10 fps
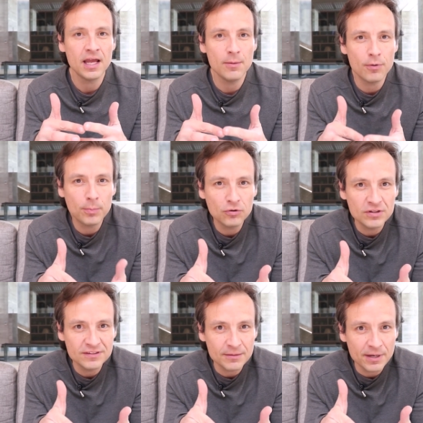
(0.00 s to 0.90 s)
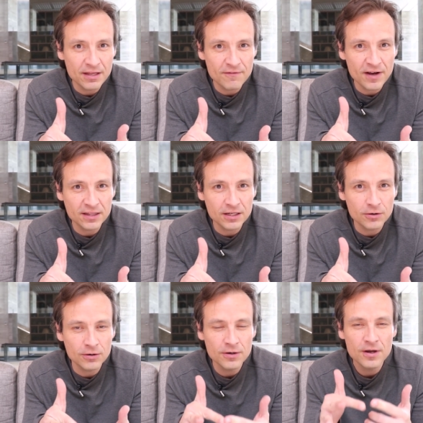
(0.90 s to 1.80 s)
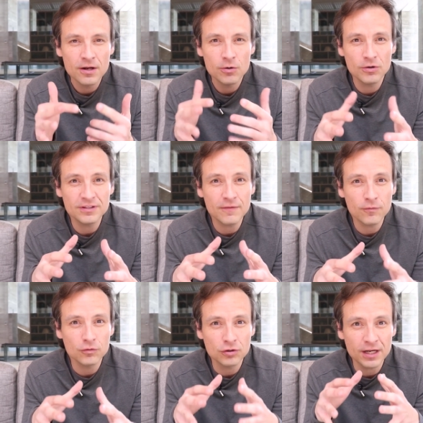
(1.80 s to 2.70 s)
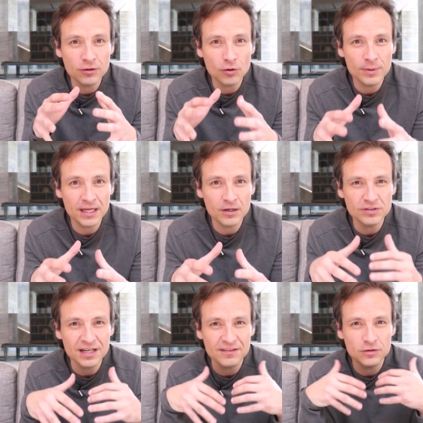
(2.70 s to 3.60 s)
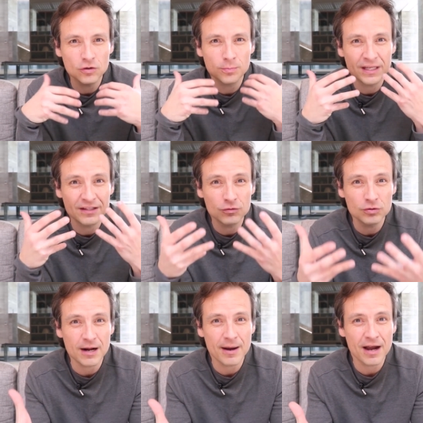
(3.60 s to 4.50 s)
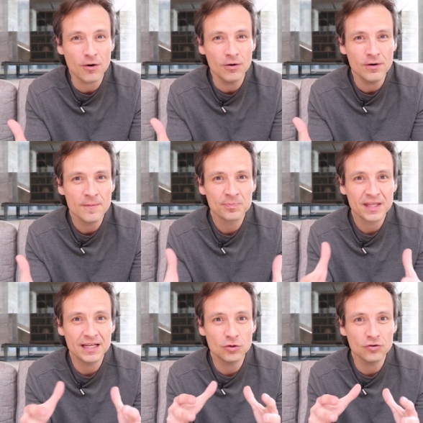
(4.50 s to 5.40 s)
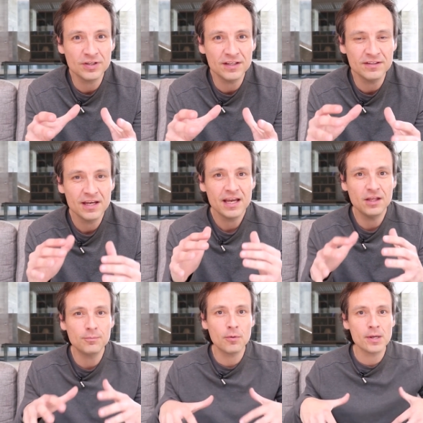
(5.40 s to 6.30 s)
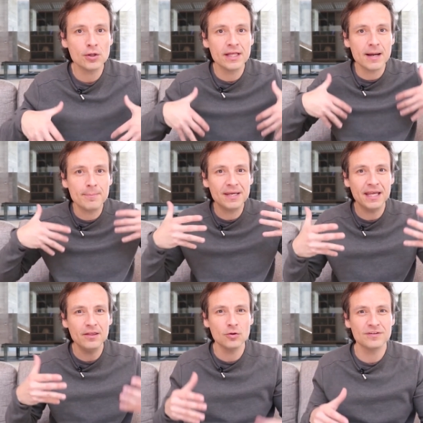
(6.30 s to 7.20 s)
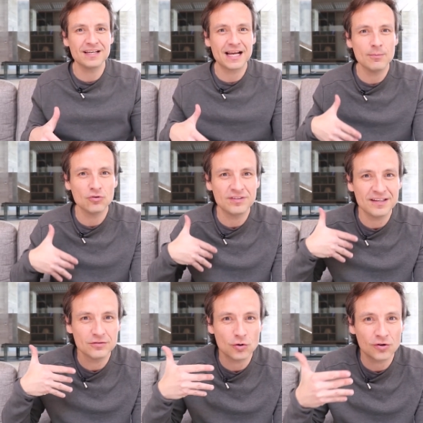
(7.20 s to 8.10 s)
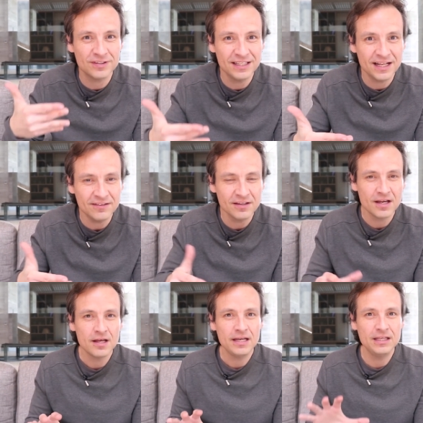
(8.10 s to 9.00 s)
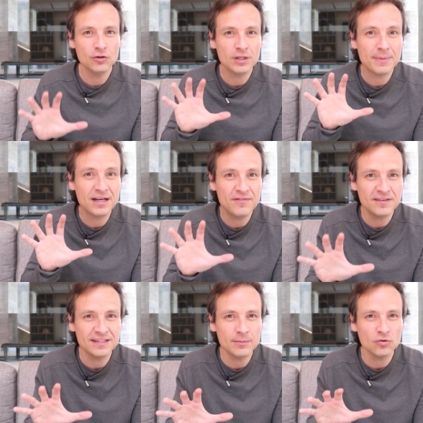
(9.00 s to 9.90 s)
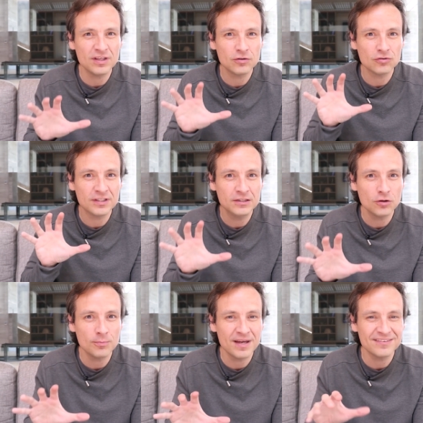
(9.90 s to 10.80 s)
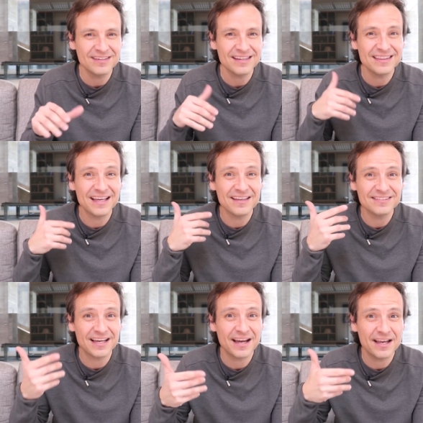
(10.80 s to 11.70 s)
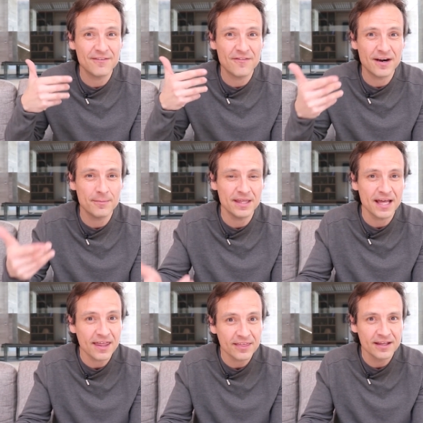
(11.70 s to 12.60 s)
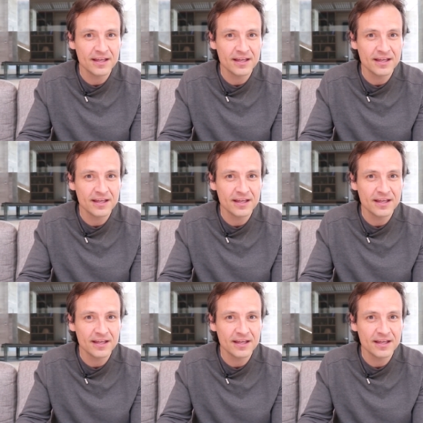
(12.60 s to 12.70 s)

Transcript: el propio sistema linfático, no están funcionando bien, no están haciendo bien su trabajo. Entonces es por medio de la piel donde sacamos esas toxinas y donde manifestamos esos síntomas de esta enfermedad.